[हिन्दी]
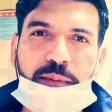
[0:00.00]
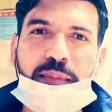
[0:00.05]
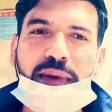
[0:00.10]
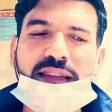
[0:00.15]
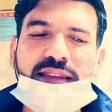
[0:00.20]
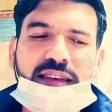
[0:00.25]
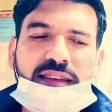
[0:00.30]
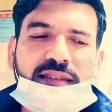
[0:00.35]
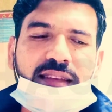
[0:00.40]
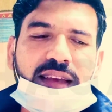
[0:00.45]

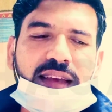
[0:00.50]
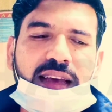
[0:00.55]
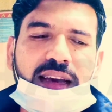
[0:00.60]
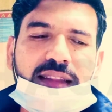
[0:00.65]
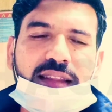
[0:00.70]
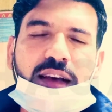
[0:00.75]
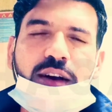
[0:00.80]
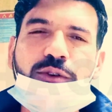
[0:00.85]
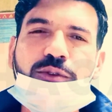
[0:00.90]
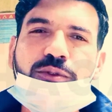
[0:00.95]
मैं जैसे
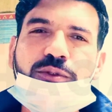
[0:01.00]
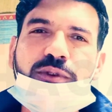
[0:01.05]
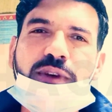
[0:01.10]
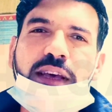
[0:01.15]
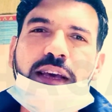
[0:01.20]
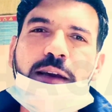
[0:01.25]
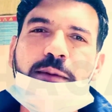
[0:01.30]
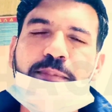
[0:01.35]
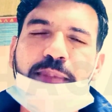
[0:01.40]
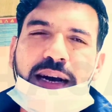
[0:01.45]
कहता हूँ
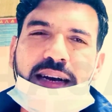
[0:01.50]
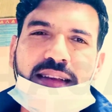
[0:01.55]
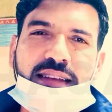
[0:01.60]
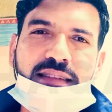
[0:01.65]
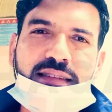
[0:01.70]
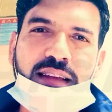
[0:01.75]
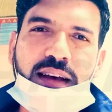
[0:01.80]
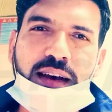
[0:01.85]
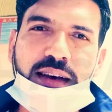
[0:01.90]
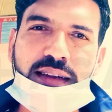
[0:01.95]
कि
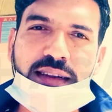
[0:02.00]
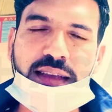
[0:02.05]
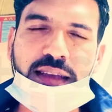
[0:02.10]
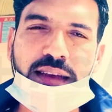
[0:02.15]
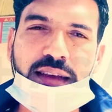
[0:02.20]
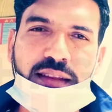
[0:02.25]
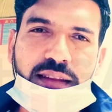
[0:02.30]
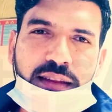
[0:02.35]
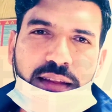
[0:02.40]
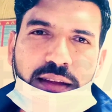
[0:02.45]
पाकिस्तान
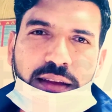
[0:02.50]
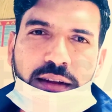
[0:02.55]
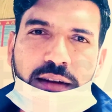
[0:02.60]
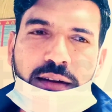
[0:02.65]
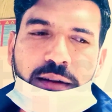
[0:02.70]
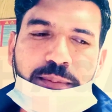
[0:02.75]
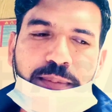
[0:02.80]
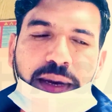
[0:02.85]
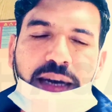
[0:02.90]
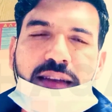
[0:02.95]
के
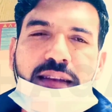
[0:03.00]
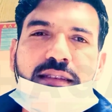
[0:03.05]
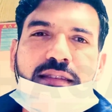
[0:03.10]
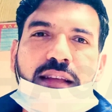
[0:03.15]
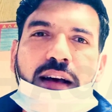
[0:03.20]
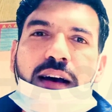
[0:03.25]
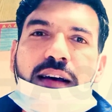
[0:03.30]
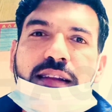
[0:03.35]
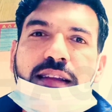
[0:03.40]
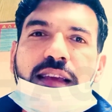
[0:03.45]
अंदर
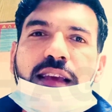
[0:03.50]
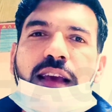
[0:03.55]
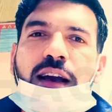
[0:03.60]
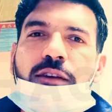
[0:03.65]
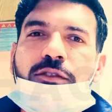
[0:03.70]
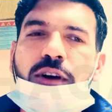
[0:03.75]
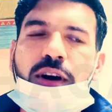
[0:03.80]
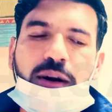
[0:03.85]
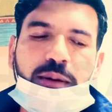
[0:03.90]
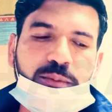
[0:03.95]
पाकिस्तान की
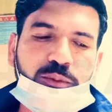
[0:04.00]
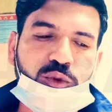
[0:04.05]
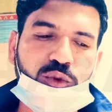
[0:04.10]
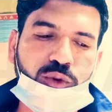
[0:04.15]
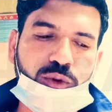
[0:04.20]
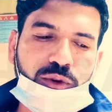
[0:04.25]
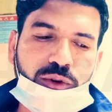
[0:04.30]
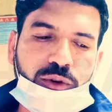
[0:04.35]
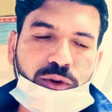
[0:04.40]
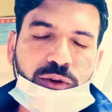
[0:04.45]
आवाम
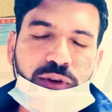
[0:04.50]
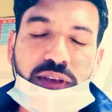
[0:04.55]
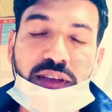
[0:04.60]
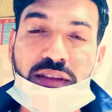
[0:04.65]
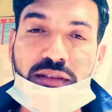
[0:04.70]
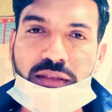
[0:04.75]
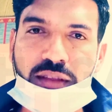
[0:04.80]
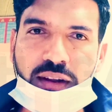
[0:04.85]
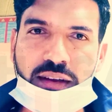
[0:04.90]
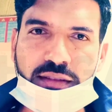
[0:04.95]
को
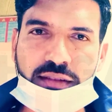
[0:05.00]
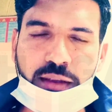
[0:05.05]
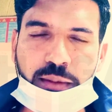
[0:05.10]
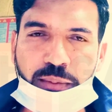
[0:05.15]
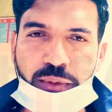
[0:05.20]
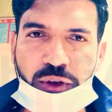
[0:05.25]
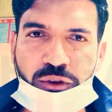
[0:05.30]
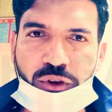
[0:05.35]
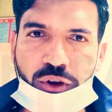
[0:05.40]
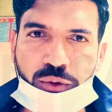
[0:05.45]
किस तरह से
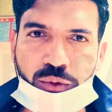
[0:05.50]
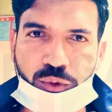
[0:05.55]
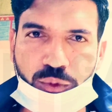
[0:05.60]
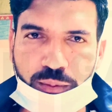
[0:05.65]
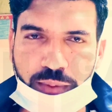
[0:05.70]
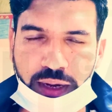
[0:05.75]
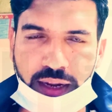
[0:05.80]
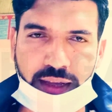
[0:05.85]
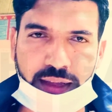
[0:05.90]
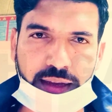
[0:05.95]

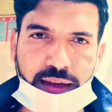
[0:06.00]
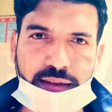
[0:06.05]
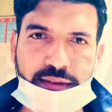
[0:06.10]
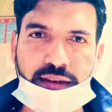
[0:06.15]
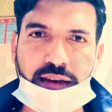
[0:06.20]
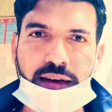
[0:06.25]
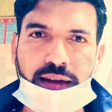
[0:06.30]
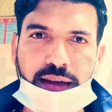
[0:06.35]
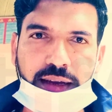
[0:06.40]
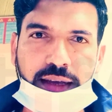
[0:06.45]
बेवकूफ़ बनाया
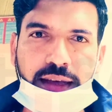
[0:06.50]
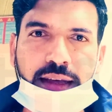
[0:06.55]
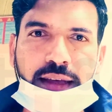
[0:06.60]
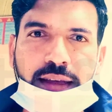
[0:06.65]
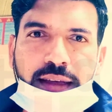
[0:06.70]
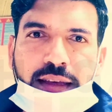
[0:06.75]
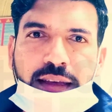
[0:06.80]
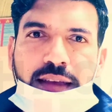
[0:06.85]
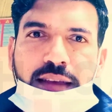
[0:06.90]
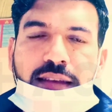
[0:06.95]
जा रहा
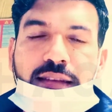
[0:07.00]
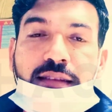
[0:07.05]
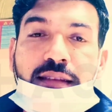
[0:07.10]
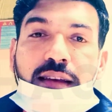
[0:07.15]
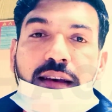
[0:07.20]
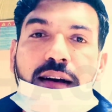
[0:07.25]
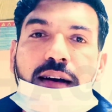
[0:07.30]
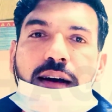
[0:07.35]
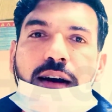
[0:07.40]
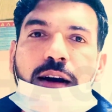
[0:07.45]
है
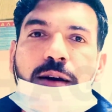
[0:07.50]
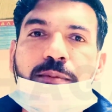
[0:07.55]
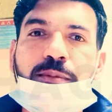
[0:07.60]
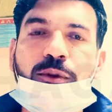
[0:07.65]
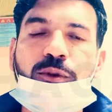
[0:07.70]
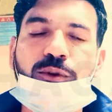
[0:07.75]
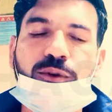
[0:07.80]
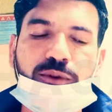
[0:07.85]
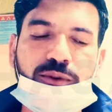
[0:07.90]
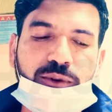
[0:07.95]
इसका
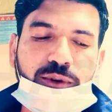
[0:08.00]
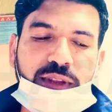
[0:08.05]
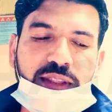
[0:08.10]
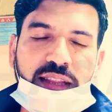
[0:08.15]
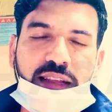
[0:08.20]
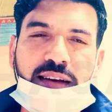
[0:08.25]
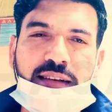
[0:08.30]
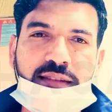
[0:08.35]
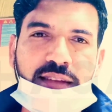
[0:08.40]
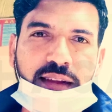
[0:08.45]
आप लोगों को
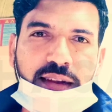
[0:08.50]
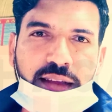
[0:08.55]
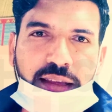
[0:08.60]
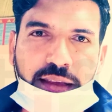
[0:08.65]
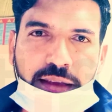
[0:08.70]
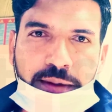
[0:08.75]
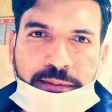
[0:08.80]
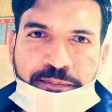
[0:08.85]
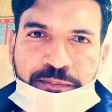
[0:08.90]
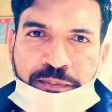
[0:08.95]
अंदाज़ा
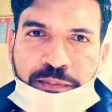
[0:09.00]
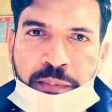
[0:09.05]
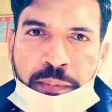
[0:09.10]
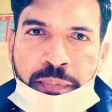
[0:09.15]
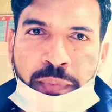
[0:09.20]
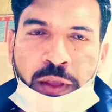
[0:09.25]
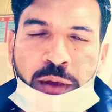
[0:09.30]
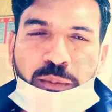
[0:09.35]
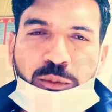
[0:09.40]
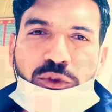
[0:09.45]
नहीं है
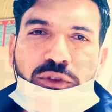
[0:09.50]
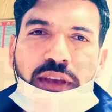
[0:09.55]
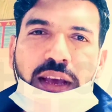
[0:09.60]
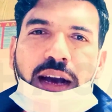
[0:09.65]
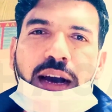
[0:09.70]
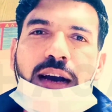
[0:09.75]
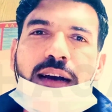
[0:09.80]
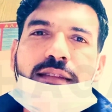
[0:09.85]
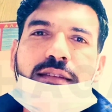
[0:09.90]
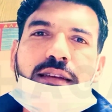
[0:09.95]
मुझे
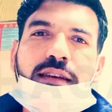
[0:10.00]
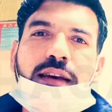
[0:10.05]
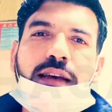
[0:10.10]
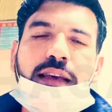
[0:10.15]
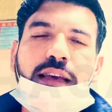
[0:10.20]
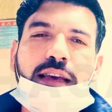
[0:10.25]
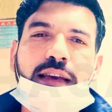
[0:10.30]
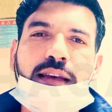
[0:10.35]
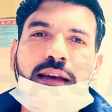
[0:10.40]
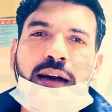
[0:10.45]
आज
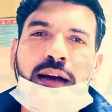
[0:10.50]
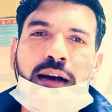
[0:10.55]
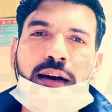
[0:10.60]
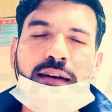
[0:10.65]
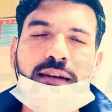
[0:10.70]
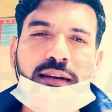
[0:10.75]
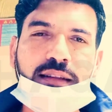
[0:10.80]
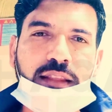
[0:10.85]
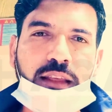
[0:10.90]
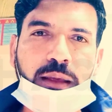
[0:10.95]
एक
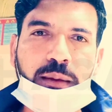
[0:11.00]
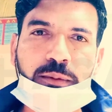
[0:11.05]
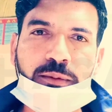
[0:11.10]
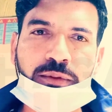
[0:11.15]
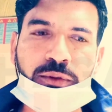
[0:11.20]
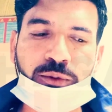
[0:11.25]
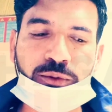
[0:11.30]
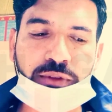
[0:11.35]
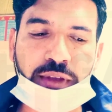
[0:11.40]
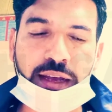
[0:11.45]
हक खतीब
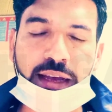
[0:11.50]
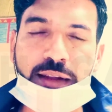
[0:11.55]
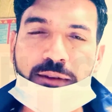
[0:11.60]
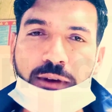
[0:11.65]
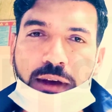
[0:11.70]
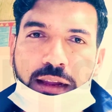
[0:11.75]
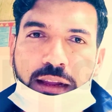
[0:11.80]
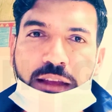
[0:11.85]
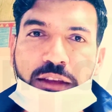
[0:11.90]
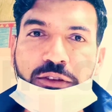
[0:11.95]
हुसैन
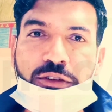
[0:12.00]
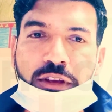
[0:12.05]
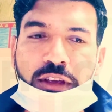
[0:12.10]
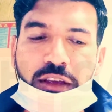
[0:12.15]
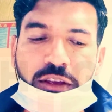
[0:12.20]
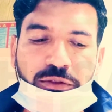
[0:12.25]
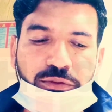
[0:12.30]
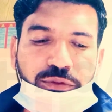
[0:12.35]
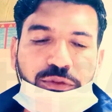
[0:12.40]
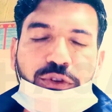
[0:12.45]
वाली
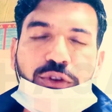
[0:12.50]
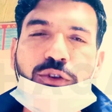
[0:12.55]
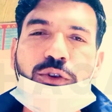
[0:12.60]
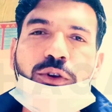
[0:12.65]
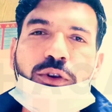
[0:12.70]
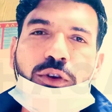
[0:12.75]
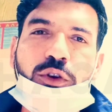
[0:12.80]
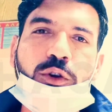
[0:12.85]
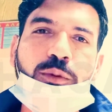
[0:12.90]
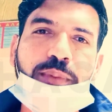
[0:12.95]
की
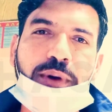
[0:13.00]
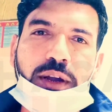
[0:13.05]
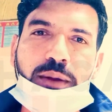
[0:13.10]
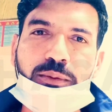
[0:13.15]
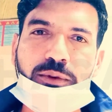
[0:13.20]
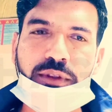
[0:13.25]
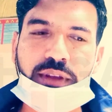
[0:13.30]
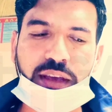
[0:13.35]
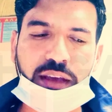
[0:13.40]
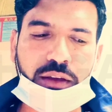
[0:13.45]
वीडियो के ऊपर
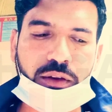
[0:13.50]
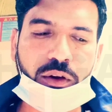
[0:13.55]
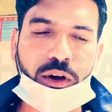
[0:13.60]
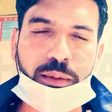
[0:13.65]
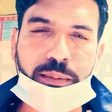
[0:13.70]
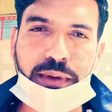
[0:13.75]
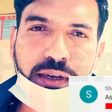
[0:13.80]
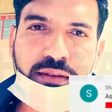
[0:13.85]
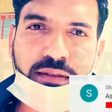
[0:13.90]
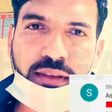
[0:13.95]
मुझे एक
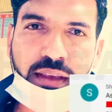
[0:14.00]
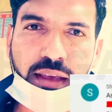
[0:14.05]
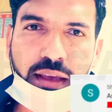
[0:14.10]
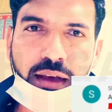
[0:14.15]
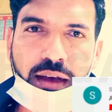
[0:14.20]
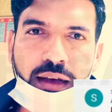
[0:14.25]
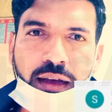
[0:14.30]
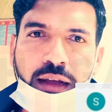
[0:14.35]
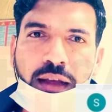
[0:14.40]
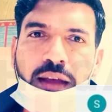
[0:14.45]
कॉमेंट्स
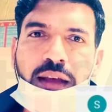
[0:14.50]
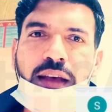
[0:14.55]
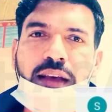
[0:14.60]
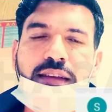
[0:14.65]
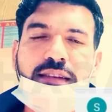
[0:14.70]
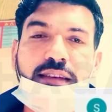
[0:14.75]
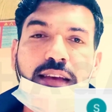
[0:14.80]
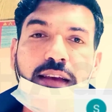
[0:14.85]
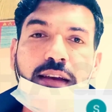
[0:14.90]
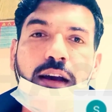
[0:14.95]
किया
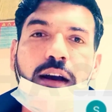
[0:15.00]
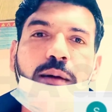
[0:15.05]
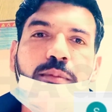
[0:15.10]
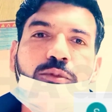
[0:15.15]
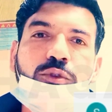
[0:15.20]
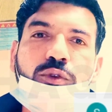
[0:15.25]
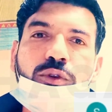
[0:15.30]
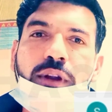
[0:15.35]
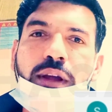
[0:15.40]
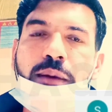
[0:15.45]
शेख
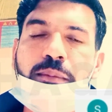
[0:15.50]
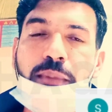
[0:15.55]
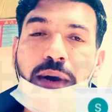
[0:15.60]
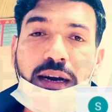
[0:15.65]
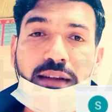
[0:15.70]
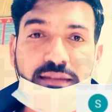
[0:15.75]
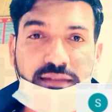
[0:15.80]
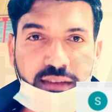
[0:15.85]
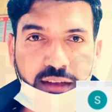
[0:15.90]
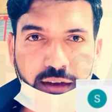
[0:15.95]
अब्दुल
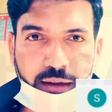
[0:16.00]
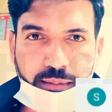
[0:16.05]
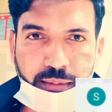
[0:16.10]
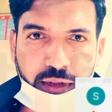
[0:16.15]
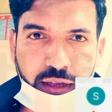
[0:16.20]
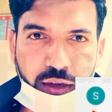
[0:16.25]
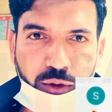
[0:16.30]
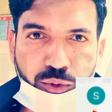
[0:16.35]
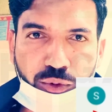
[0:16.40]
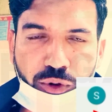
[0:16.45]
रहमान साहब
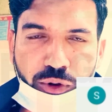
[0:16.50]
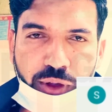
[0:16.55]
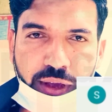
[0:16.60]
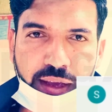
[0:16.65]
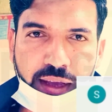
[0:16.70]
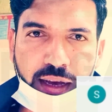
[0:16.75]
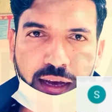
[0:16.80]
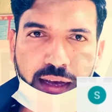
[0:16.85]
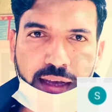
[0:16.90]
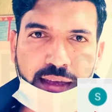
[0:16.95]
ने
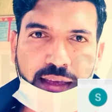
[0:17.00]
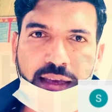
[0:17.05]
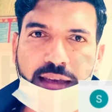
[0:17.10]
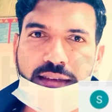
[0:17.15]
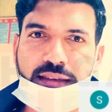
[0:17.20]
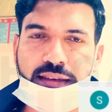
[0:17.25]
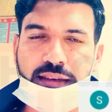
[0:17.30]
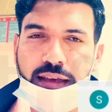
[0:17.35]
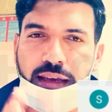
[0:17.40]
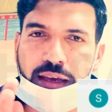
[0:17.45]
उन्होंने कहा कि
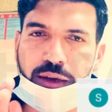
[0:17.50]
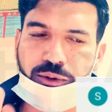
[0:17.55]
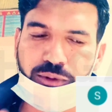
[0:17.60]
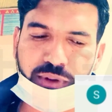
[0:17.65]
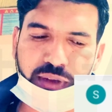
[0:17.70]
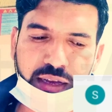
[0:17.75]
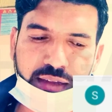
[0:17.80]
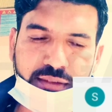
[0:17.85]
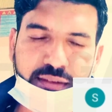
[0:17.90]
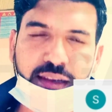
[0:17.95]
ये
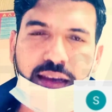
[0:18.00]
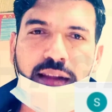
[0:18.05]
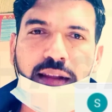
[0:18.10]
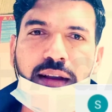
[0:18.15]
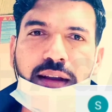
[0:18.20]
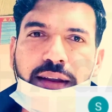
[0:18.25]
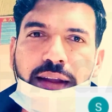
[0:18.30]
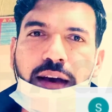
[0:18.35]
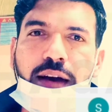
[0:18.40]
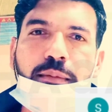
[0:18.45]
उनका
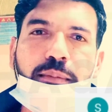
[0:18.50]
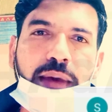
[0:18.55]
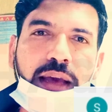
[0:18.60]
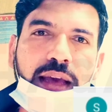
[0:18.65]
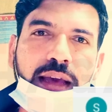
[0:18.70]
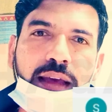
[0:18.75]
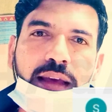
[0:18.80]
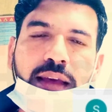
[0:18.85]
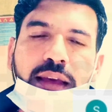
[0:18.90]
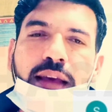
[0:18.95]
चैनल नाम
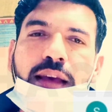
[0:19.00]
है